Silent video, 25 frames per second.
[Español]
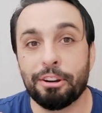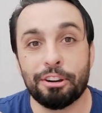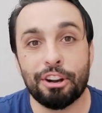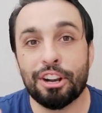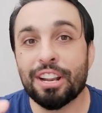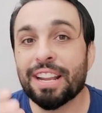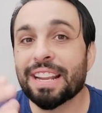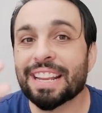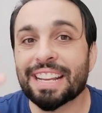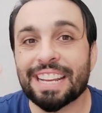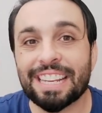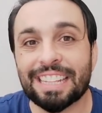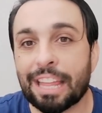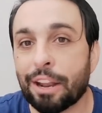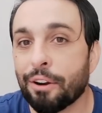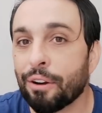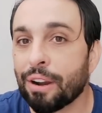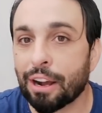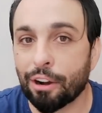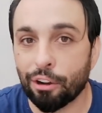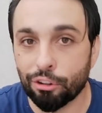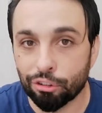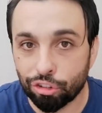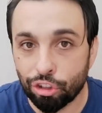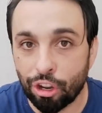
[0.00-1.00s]
pero no le
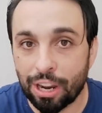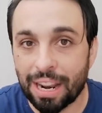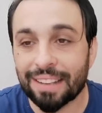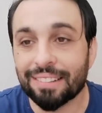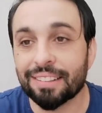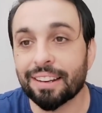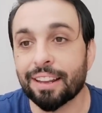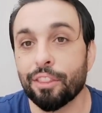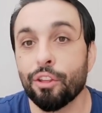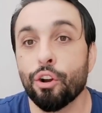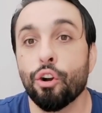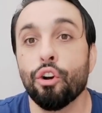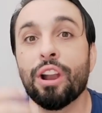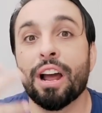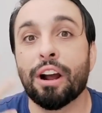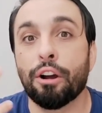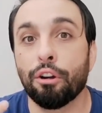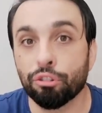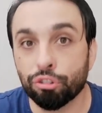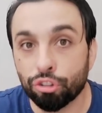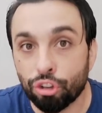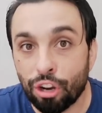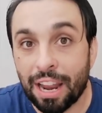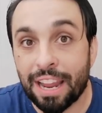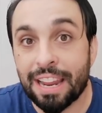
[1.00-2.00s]
quitaron la consola, se quedó con
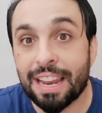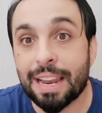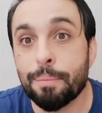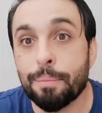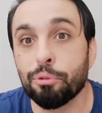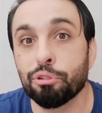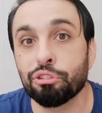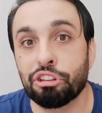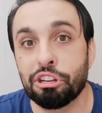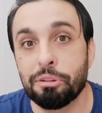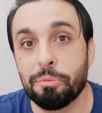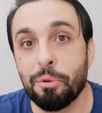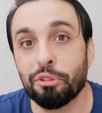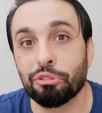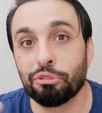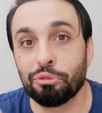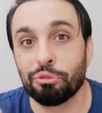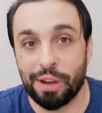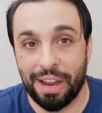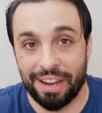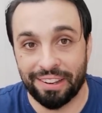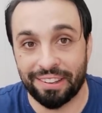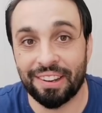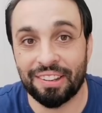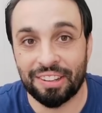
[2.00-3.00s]
la consola y le
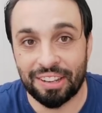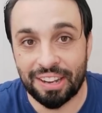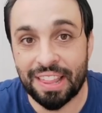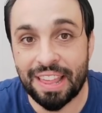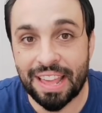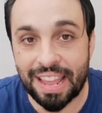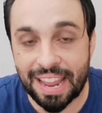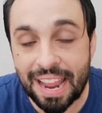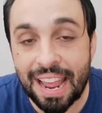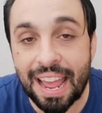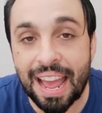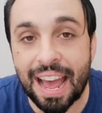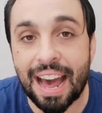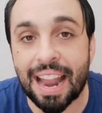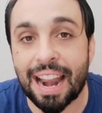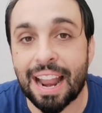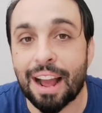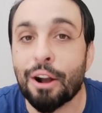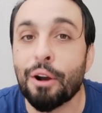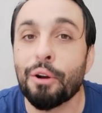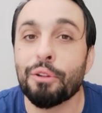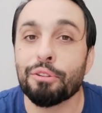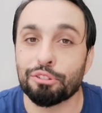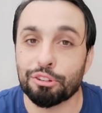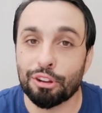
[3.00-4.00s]
pusimos un SSD a
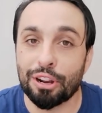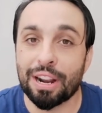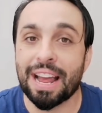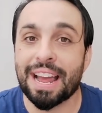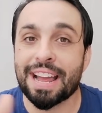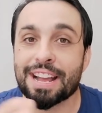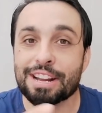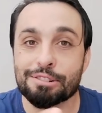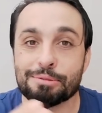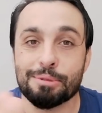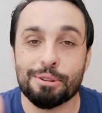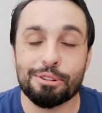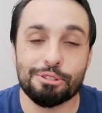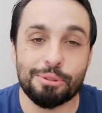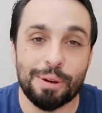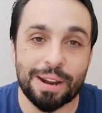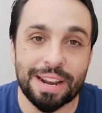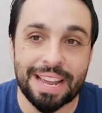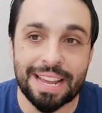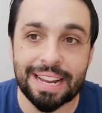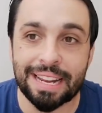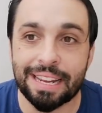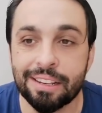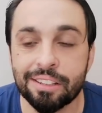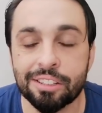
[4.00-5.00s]
la consola Xbox
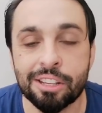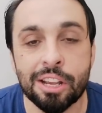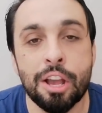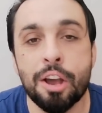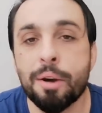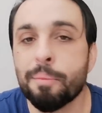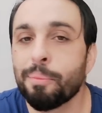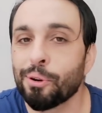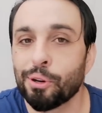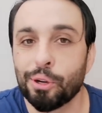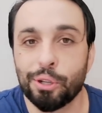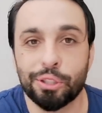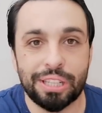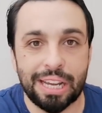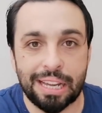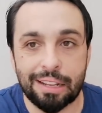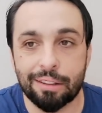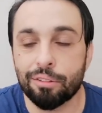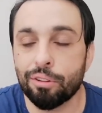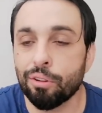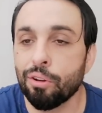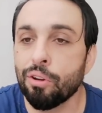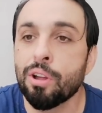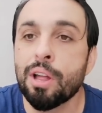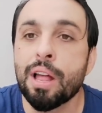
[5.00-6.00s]
One X. Por lo
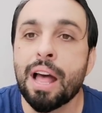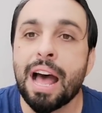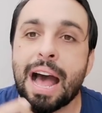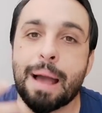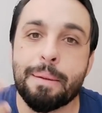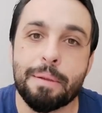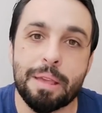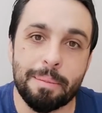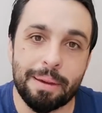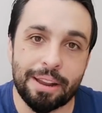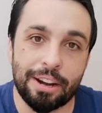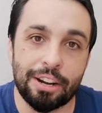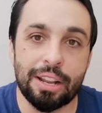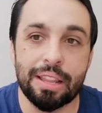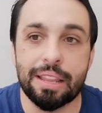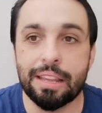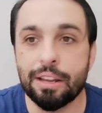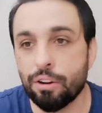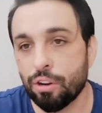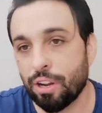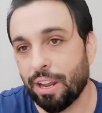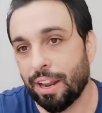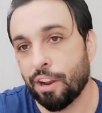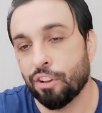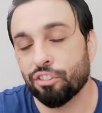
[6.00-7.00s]
tanto, a mi hermano le
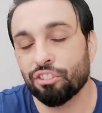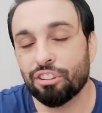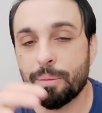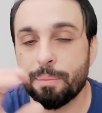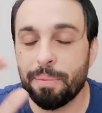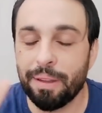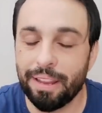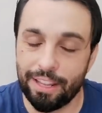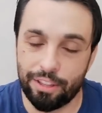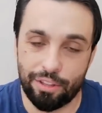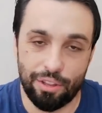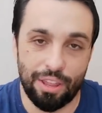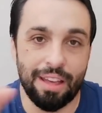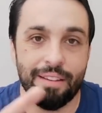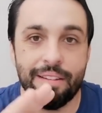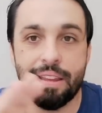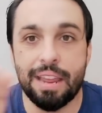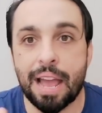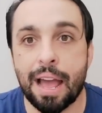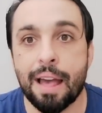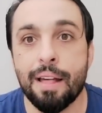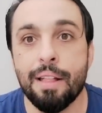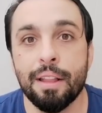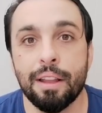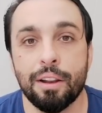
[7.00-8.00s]
digo que no se pille
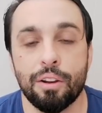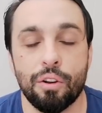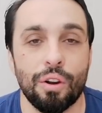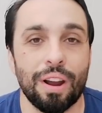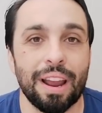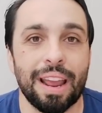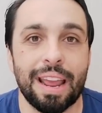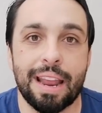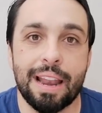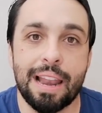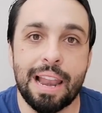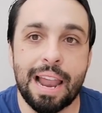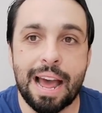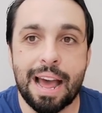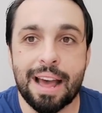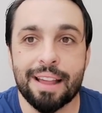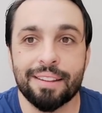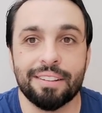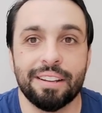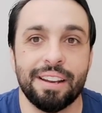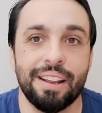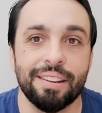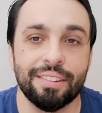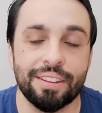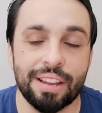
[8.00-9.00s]
todavía lo que es
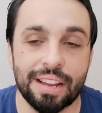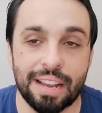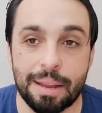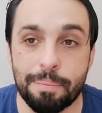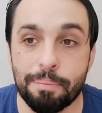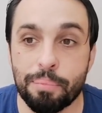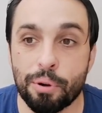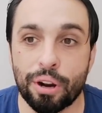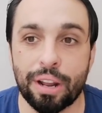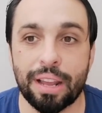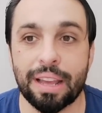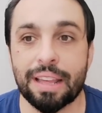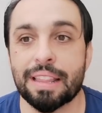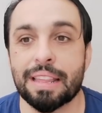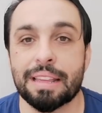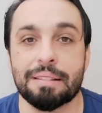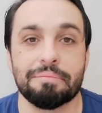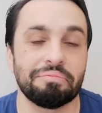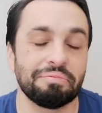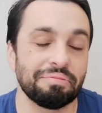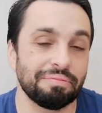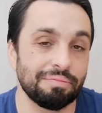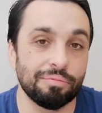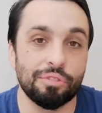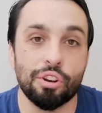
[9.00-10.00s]
la Series X
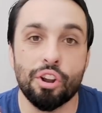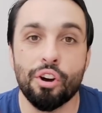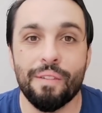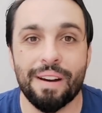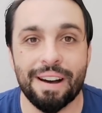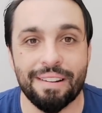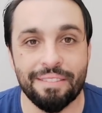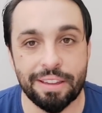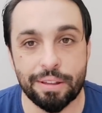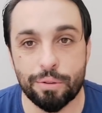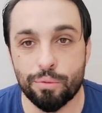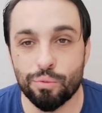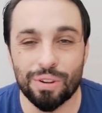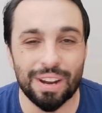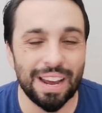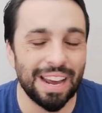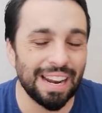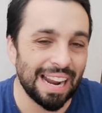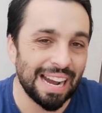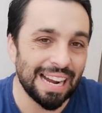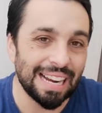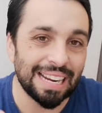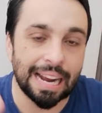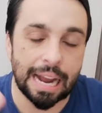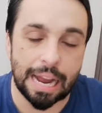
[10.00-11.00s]
porque no va a haber un
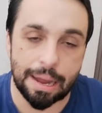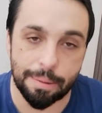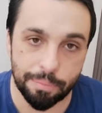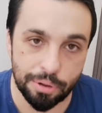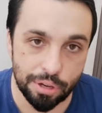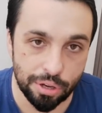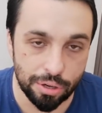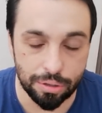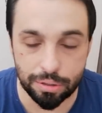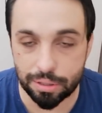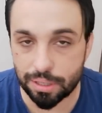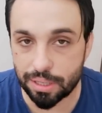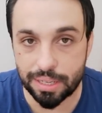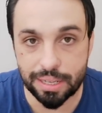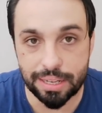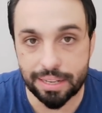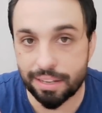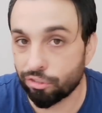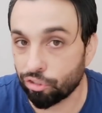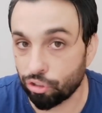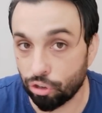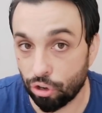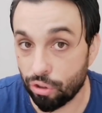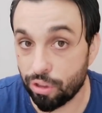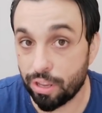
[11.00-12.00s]
gran cambio
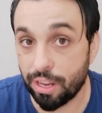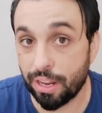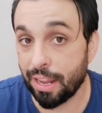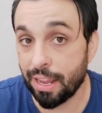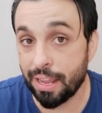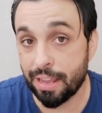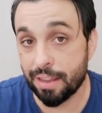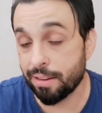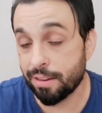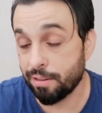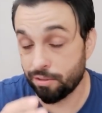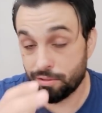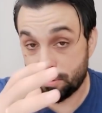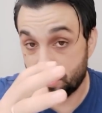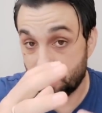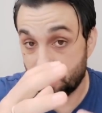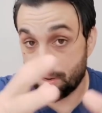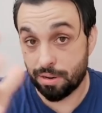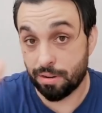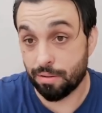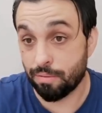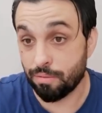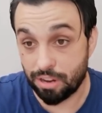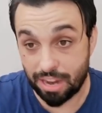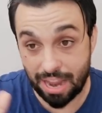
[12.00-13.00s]
y se lo dije
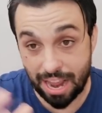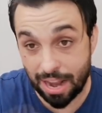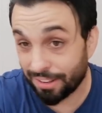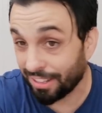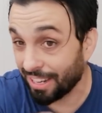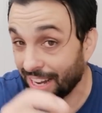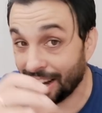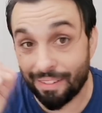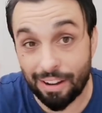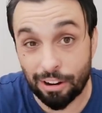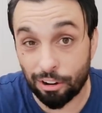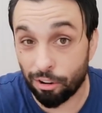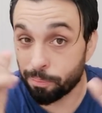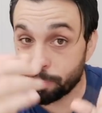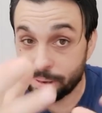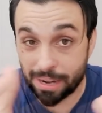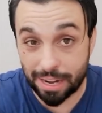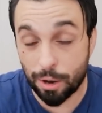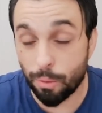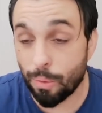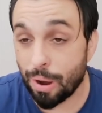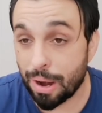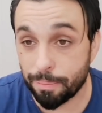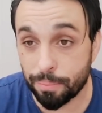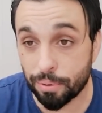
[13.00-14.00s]
y, él se la va a
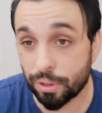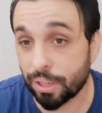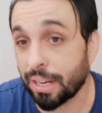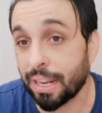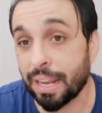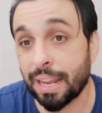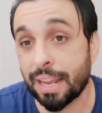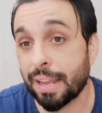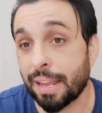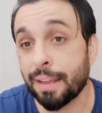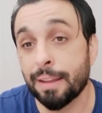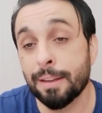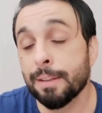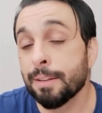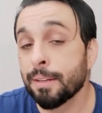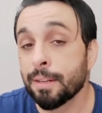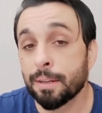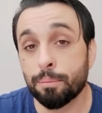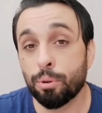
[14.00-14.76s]
comprar igual porque,